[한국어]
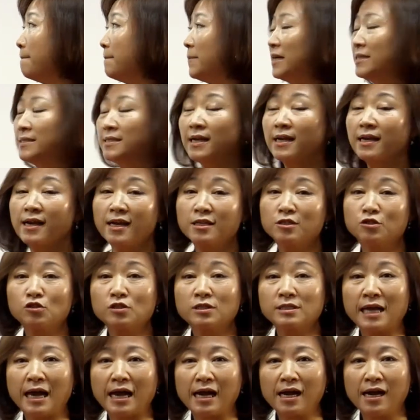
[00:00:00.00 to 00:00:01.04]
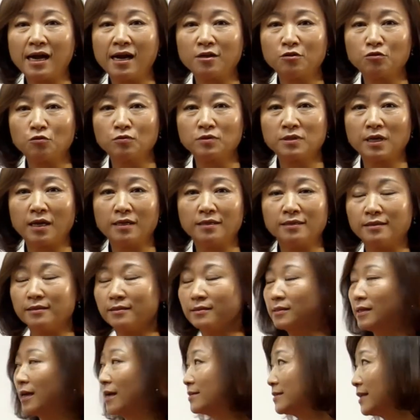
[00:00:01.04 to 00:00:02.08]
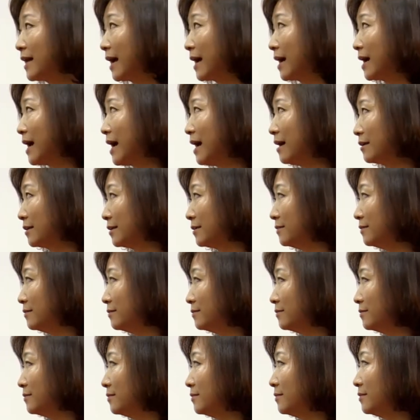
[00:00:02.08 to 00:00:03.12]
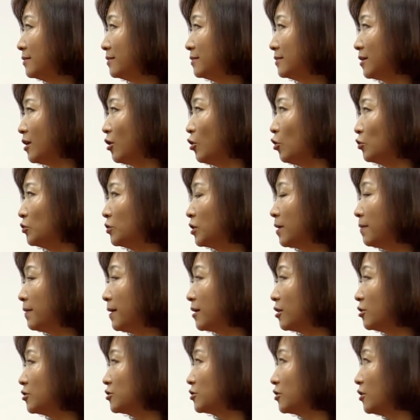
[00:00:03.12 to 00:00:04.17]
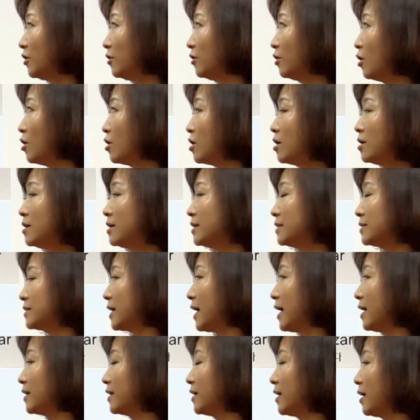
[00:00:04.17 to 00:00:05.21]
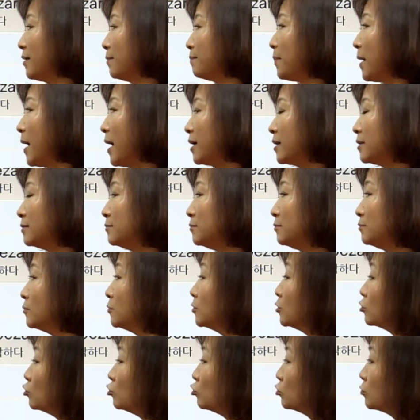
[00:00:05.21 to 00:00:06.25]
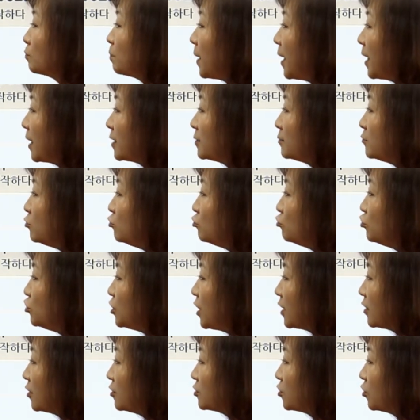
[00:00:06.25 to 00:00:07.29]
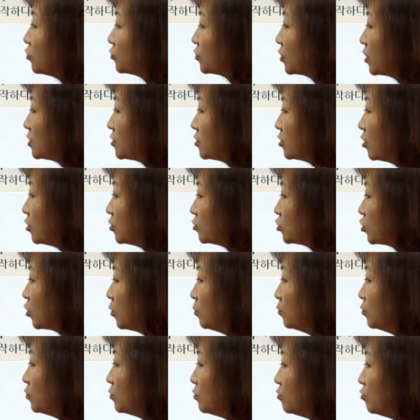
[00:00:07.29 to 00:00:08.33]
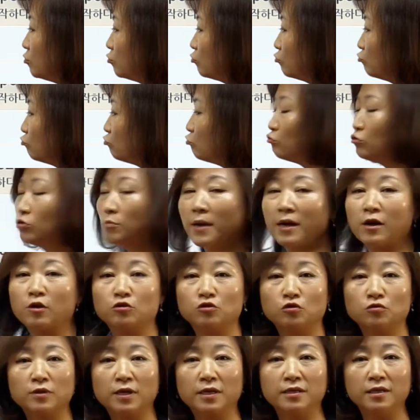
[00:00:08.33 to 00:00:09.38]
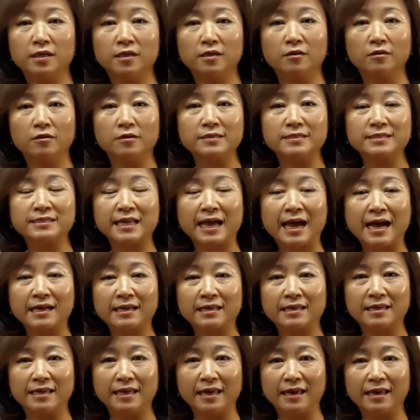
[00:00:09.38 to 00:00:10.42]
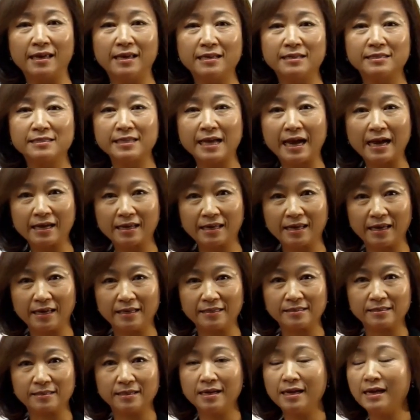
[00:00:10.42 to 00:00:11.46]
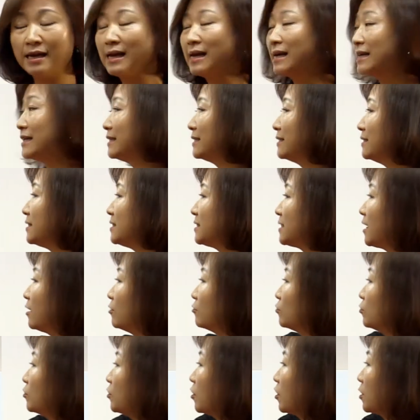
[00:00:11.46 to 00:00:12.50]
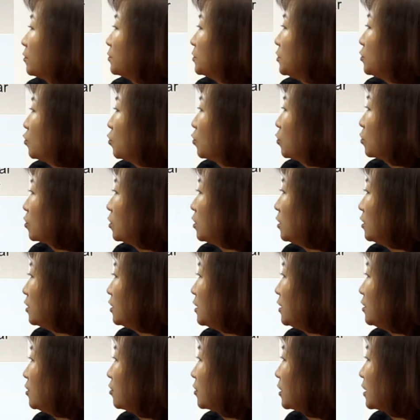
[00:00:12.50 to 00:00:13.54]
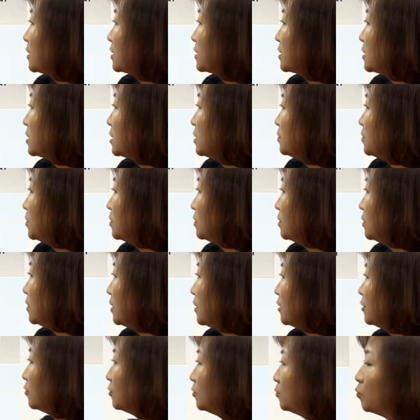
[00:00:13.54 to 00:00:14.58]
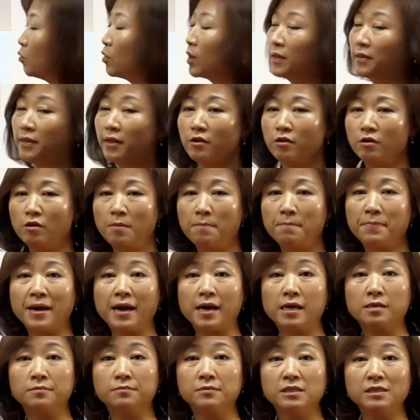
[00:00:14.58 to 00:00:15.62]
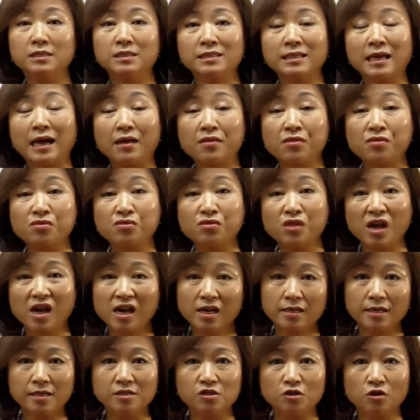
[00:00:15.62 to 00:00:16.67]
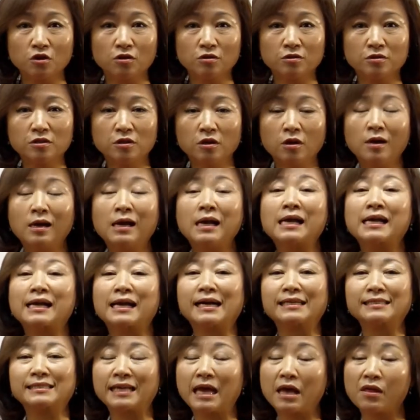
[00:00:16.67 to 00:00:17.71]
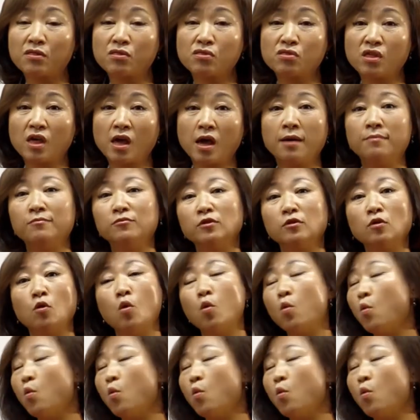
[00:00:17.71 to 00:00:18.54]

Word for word: 마찬가지로 사카르 동사는 자, 사카르. 자, 어떻게 바꿨어요? 자기의 발음을, 발음을 유지하기 위해서 어떻게 했어요? 전부 꾸로 바꿔줬다 얘기예요. 사께, 사께스. 그렇지 않고 여러분이 요거를 이렇게 쓰시면 이건 뭐가 돼요? 발음이 사세가 되죠. 그죠? 그러니까 사세 하면